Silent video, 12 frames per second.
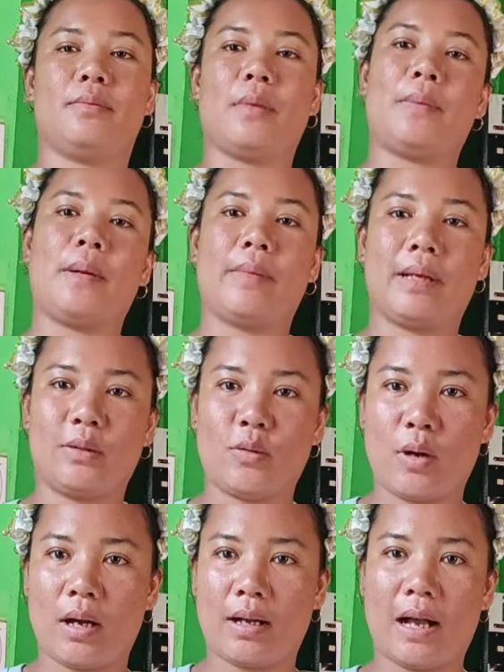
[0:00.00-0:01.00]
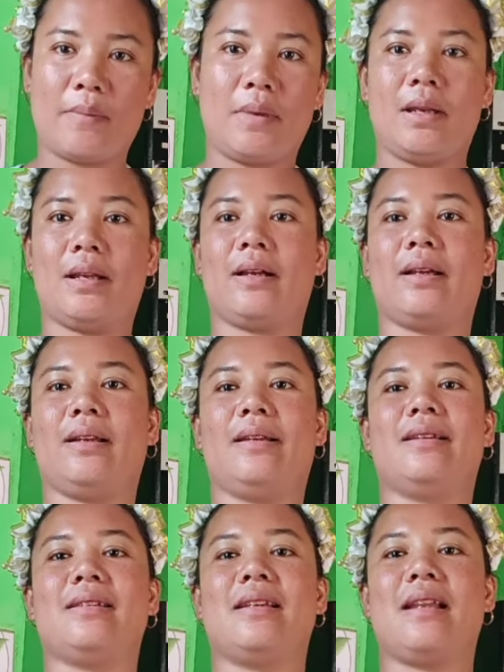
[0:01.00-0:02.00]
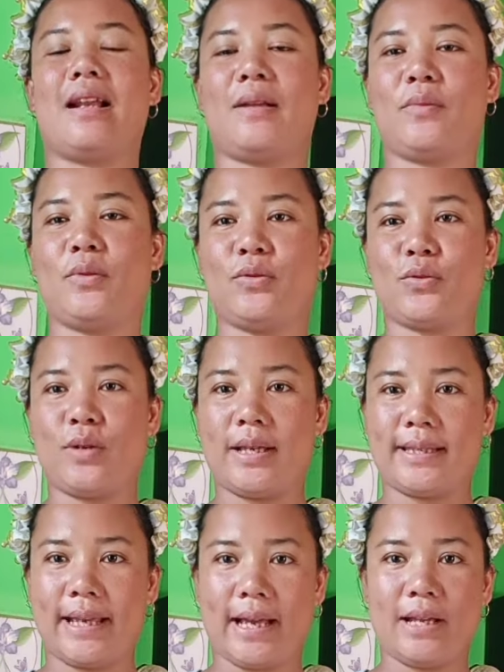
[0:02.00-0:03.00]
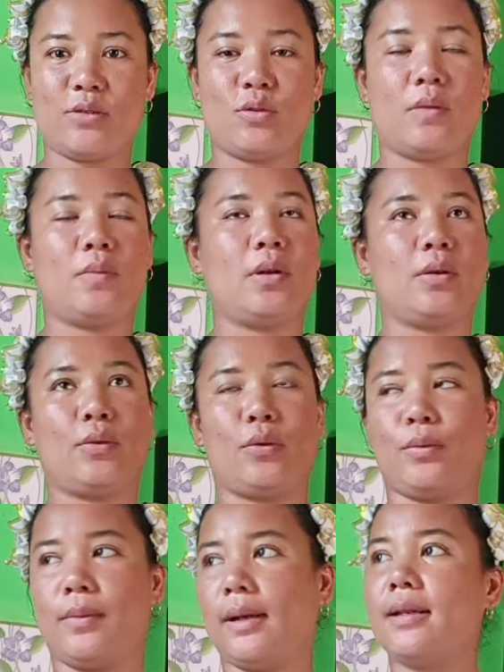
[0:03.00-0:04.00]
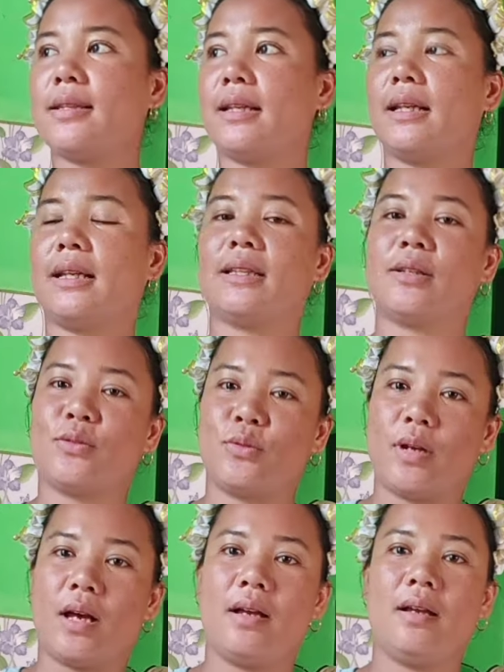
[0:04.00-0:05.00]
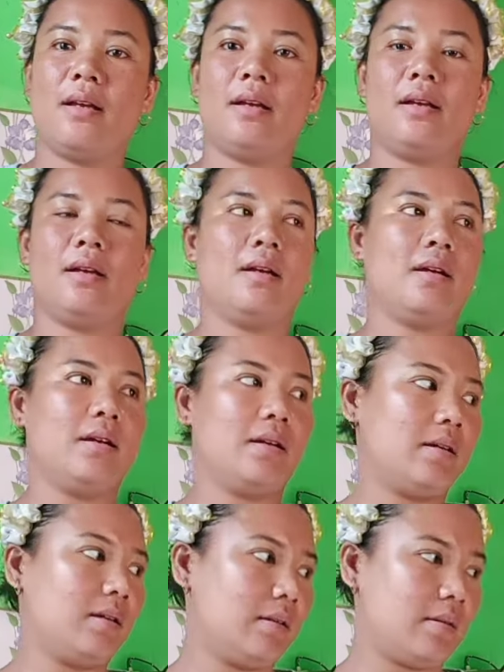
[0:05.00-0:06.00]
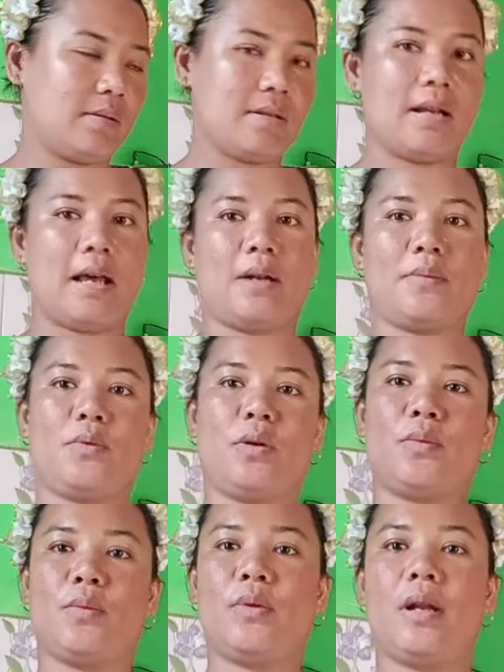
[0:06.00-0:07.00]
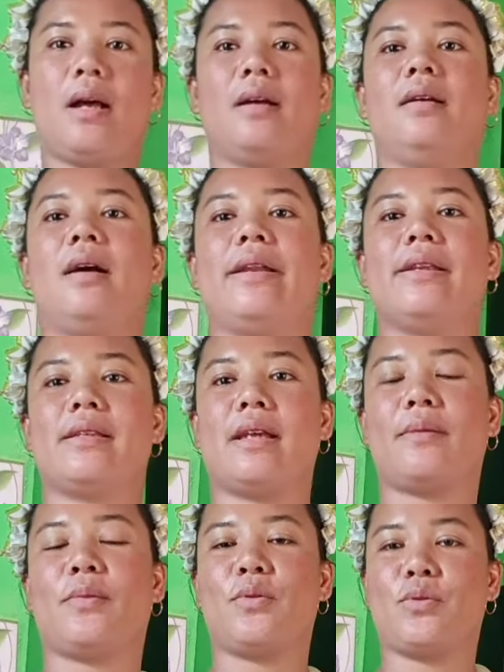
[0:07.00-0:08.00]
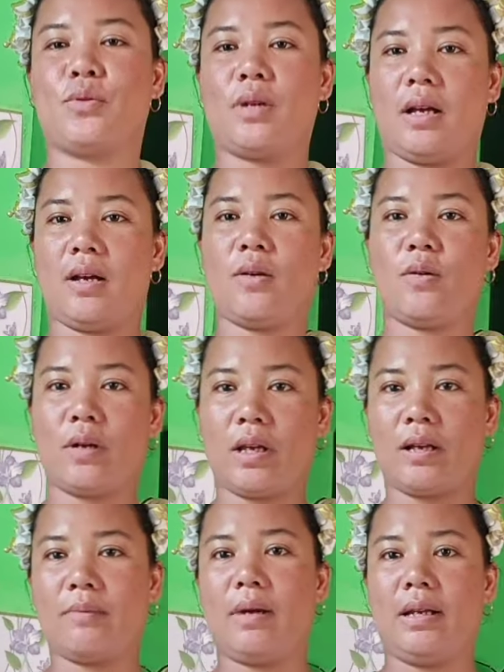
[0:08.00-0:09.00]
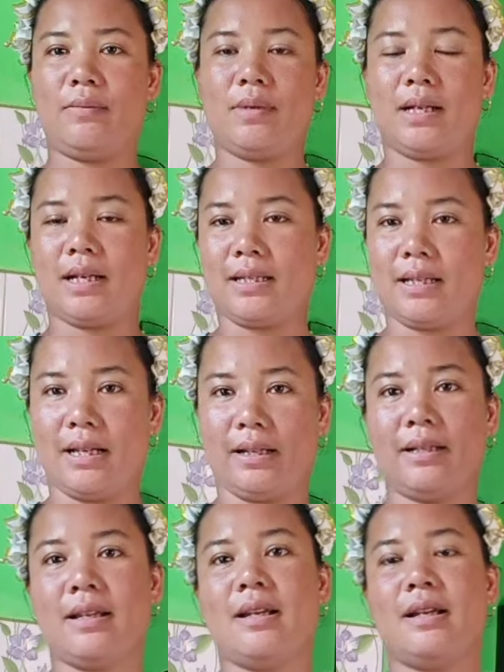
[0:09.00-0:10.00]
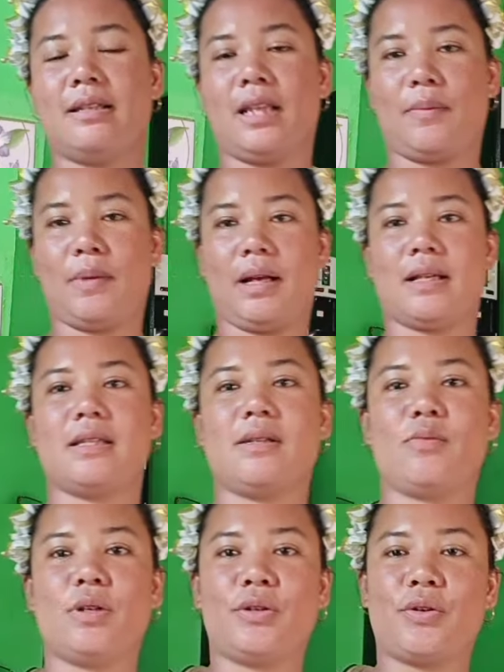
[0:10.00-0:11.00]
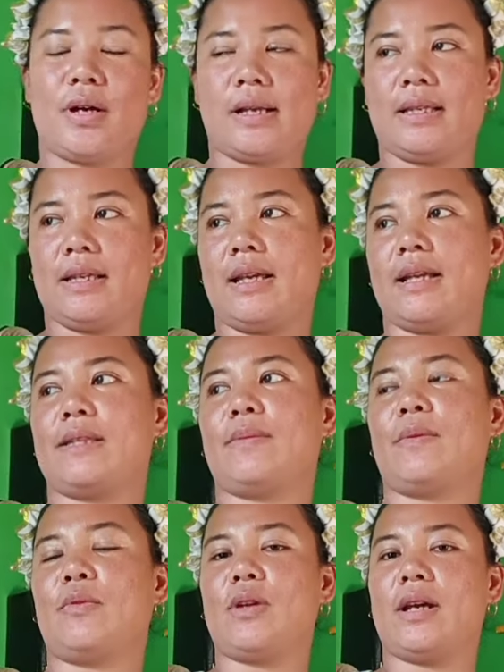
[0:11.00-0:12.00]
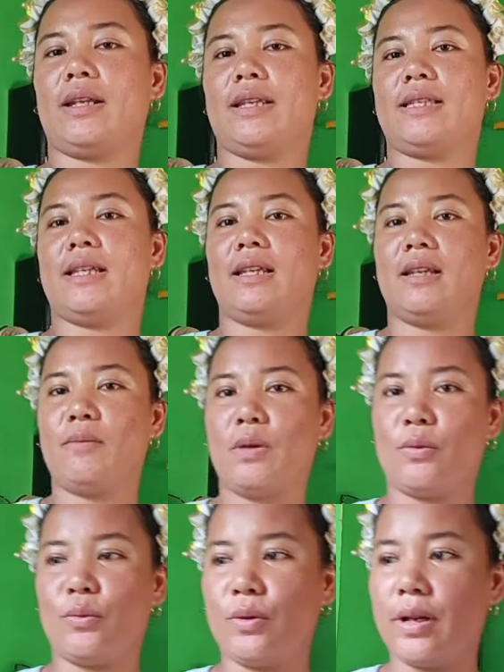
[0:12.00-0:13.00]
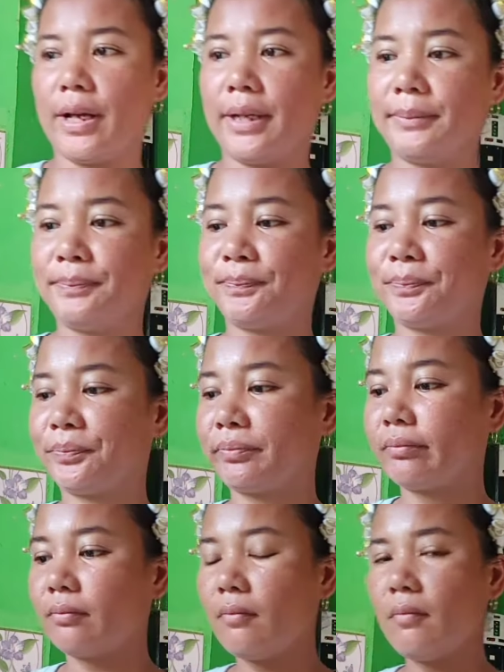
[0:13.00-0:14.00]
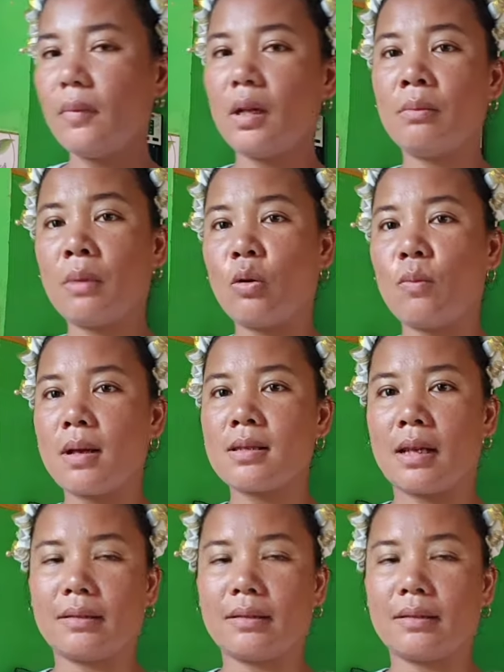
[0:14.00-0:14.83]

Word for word: Bapak mertua kami dengan pun sudah sehat Sudah pulang ke rumah Jadi kita sudah uh, Lara pun sudah pulang Adik saya pun sudah oke okay, kembali bekerja Terima kasih buat doanya ya sahabat Bida Di sini Bi Uda mau masak